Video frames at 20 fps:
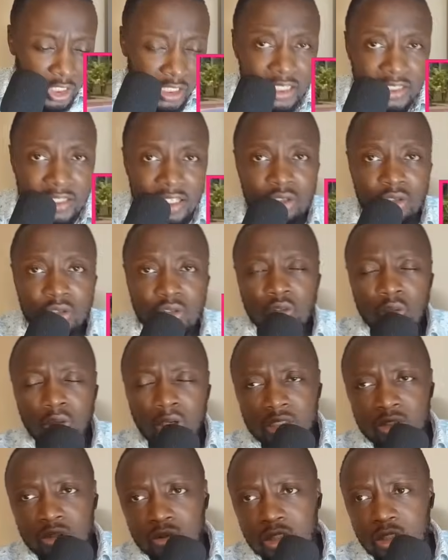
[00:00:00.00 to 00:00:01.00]
des instructions auraient
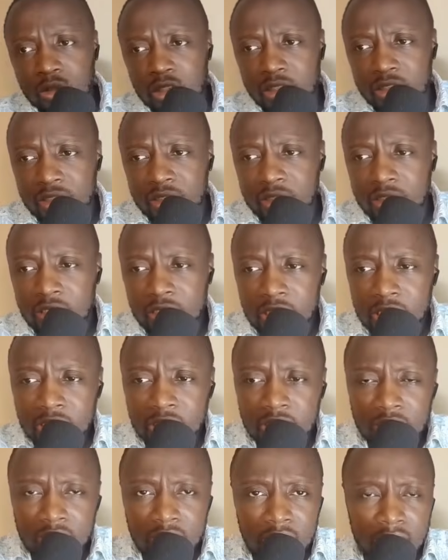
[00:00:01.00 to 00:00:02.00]
été données
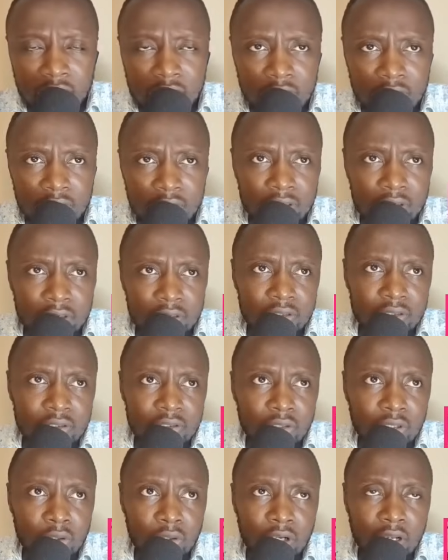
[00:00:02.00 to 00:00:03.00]
euh,
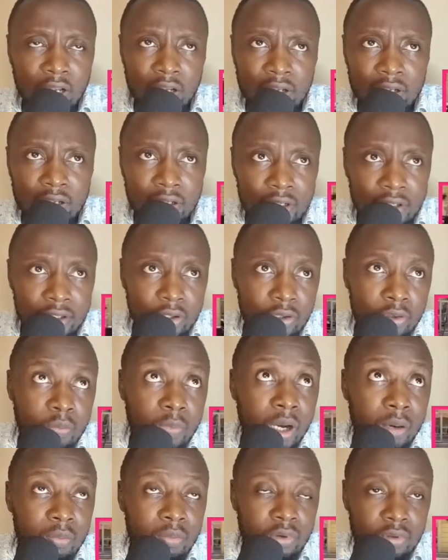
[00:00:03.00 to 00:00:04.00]
euh, aux
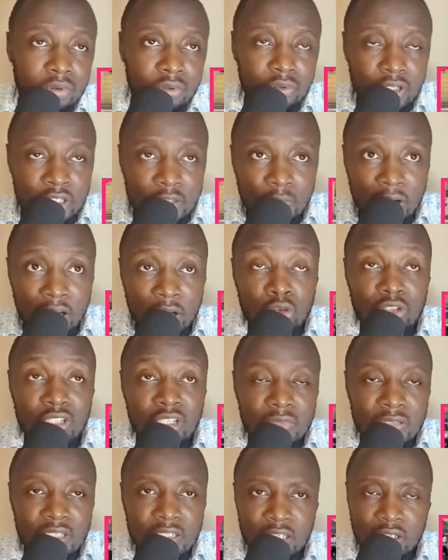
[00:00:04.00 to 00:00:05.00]
membres, n'est-ce pas, aux
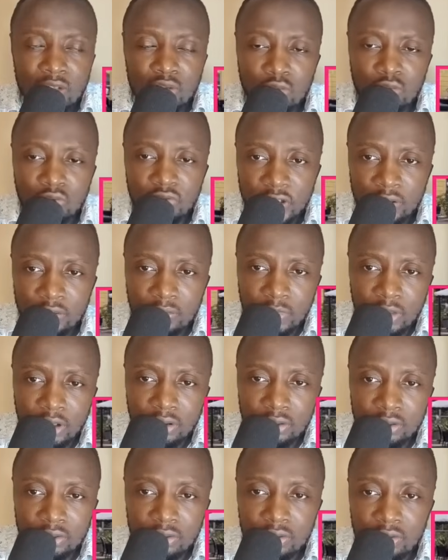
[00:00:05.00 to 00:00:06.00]
émissaires du
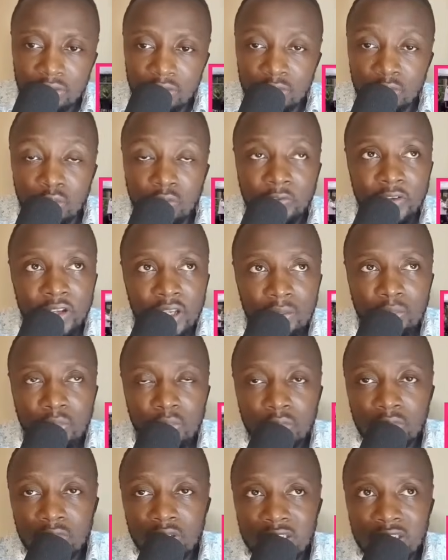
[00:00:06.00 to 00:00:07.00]
gouvernement de tout faire pour
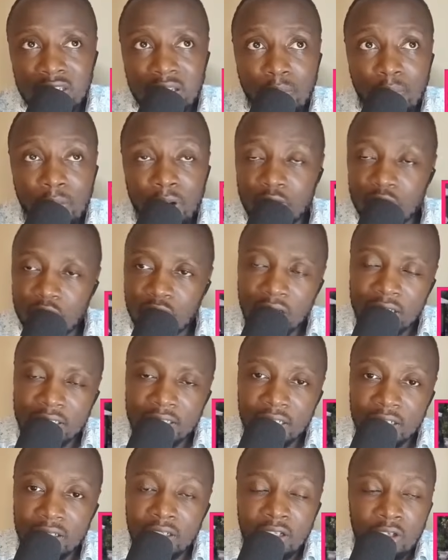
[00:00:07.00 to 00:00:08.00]
qu'il n'y ait pas de
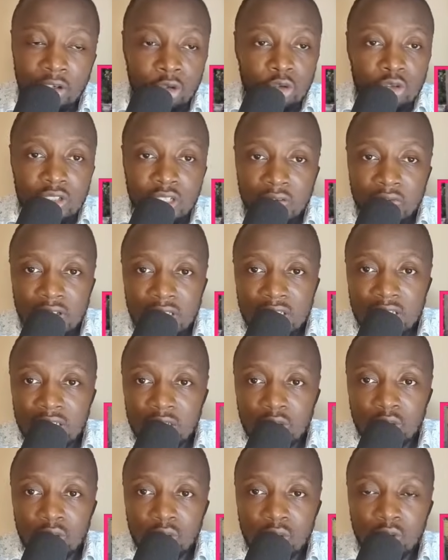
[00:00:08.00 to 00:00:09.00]
scandale. J'avais
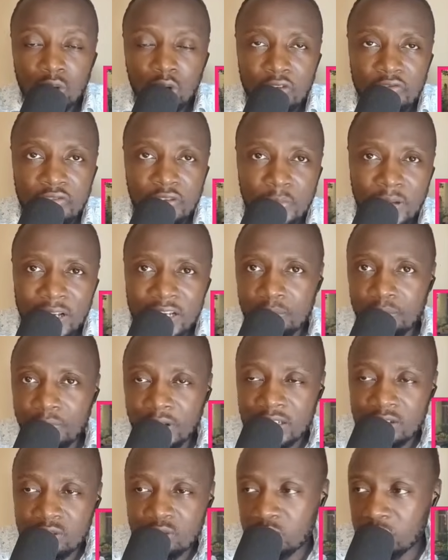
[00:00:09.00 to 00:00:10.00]
dit qu'on ne veut pas de
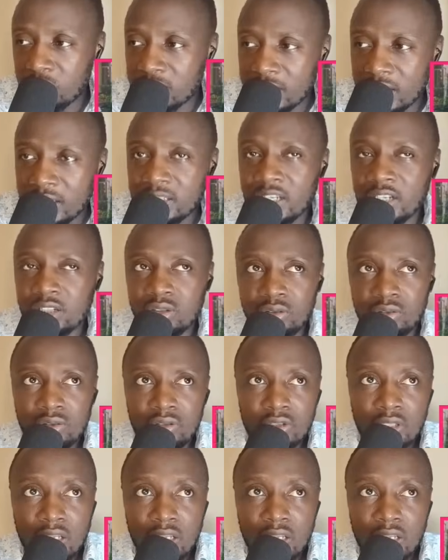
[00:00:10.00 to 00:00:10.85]
prise de tête entre